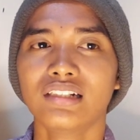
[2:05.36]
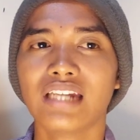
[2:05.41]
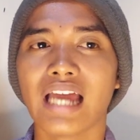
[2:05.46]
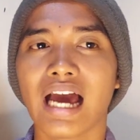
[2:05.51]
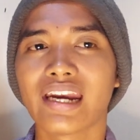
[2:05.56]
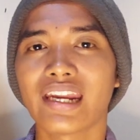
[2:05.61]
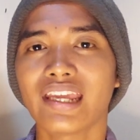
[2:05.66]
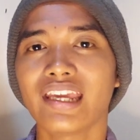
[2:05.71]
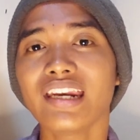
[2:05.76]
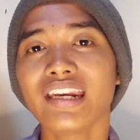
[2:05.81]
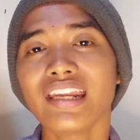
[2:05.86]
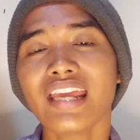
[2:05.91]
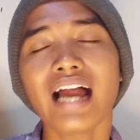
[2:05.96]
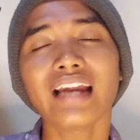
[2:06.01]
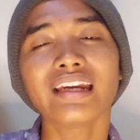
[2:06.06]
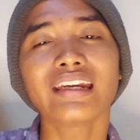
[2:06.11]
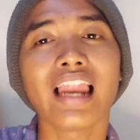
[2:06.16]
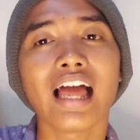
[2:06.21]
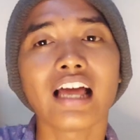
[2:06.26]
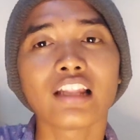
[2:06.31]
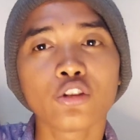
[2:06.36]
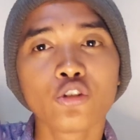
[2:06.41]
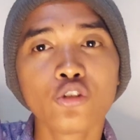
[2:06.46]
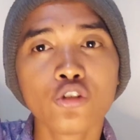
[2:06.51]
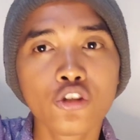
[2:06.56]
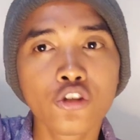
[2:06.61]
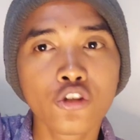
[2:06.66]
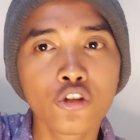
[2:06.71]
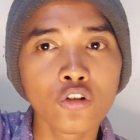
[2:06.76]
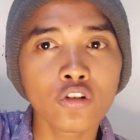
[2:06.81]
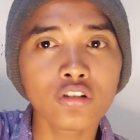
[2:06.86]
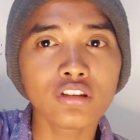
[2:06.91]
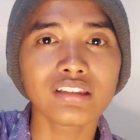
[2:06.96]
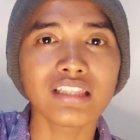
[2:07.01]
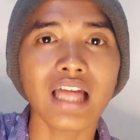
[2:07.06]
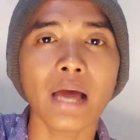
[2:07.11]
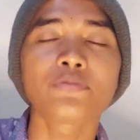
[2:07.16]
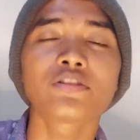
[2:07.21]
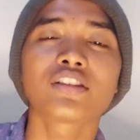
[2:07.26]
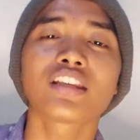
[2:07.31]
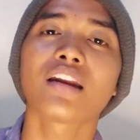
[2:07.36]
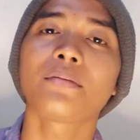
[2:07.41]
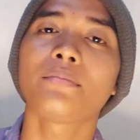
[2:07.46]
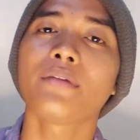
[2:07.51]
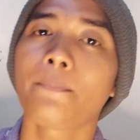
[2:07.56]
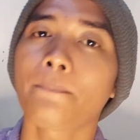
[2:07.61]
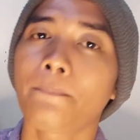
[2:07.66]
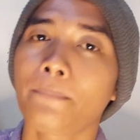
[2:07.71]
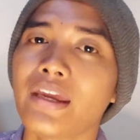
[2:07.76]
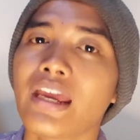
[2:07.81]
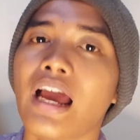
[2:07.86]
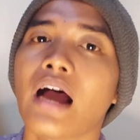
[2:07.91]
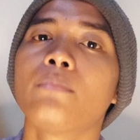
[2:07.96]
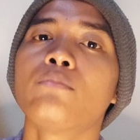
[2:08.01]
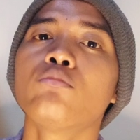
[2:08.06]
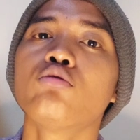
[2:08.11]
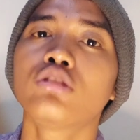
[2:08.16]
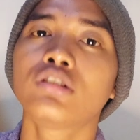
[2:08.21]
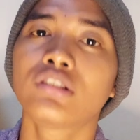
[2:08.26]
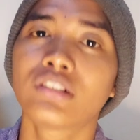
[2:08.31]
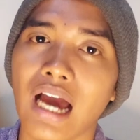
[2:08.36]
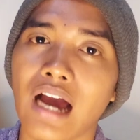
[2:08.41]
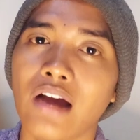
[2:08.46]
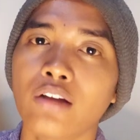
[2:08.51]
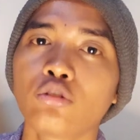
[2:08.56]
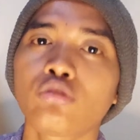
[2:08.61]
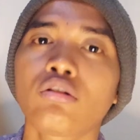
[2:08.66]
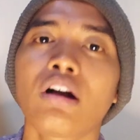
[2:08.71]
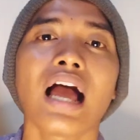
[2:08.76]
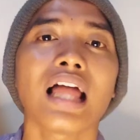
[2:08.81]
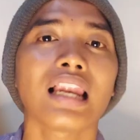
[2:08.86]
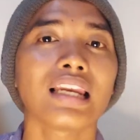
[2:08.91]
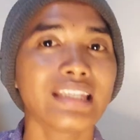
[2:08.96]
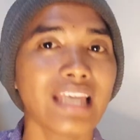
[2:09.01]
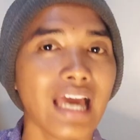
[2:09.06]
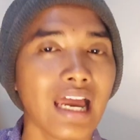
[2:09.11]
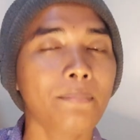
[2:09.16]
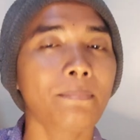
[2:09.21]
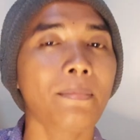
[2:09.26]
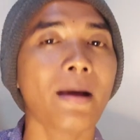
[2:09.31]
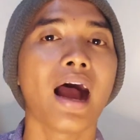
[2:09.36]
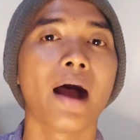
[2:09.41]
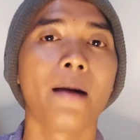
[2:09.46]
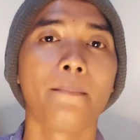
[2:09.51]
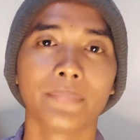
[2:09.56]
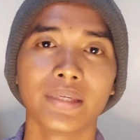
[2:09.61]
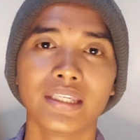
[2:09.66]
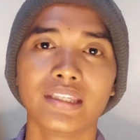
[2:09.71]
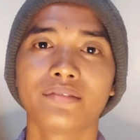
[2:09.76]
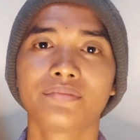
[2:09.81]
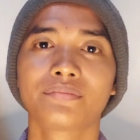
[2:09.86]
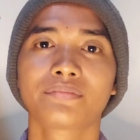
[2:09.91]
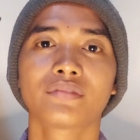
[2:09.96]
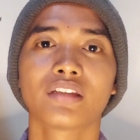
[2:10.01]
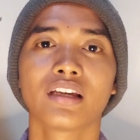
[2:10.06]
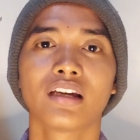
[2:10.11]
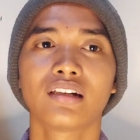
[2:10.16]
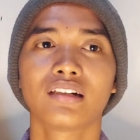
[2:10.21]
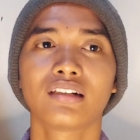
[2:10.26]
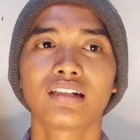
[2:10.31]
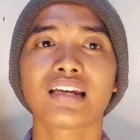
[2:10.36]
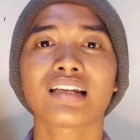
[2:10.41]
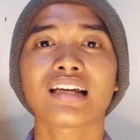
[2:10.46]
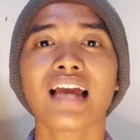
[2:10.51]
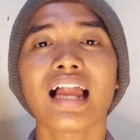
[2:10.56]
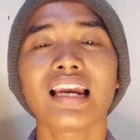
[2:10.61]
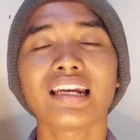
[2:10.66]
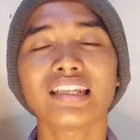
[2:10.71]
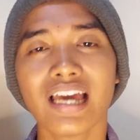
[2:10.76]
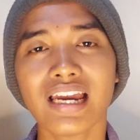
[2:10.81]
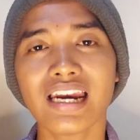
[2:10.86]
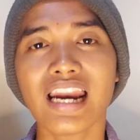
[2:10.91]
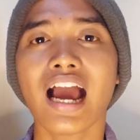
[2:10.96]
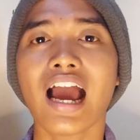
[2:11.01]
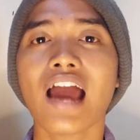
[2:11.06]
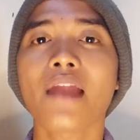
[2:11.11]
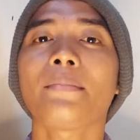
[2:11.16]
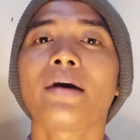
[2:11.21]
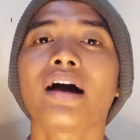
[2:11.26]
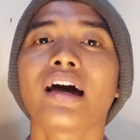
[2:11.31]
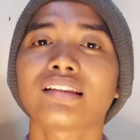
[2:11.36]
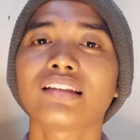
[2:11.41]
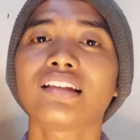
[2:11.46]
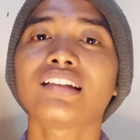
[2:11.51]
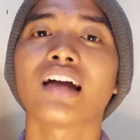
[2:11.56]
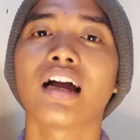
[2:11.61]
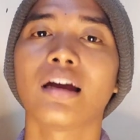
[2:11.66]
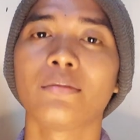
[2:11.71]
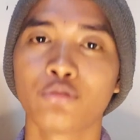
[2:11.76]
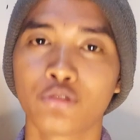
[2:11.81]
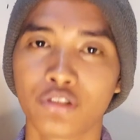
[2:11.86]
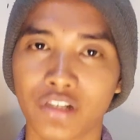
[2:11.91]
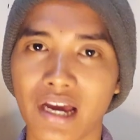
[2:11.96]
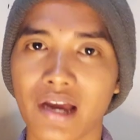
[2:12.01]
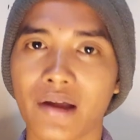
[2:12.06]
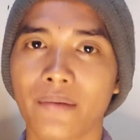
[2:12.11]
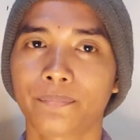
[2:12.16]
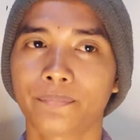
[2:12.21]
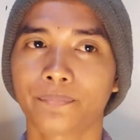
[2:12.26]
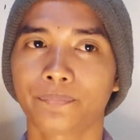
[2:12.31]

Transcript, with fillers: Dan ini adalah tujuh tafsir mimpi yang mudah untuk kalian pahami Dan kalian akan mengerti dengan mudah